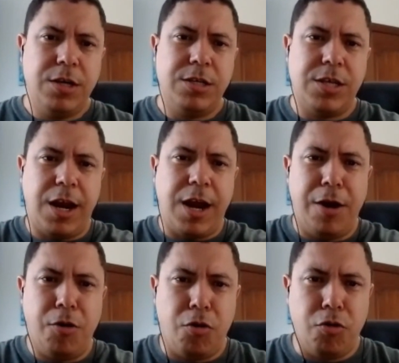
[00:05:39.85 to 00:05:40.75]

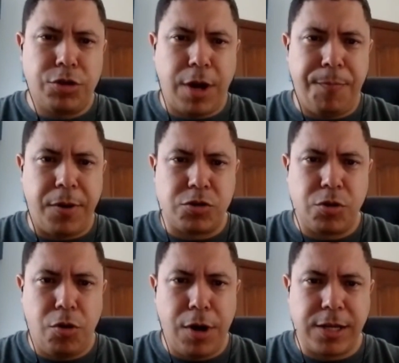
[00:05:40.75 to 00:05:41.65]
cercano con otras
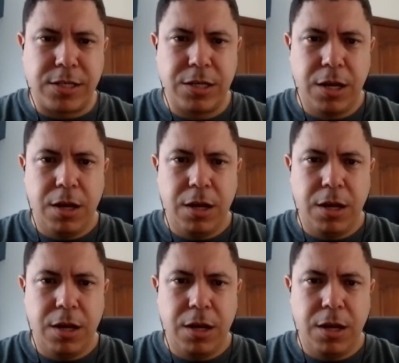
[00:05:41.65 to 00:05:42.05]
personas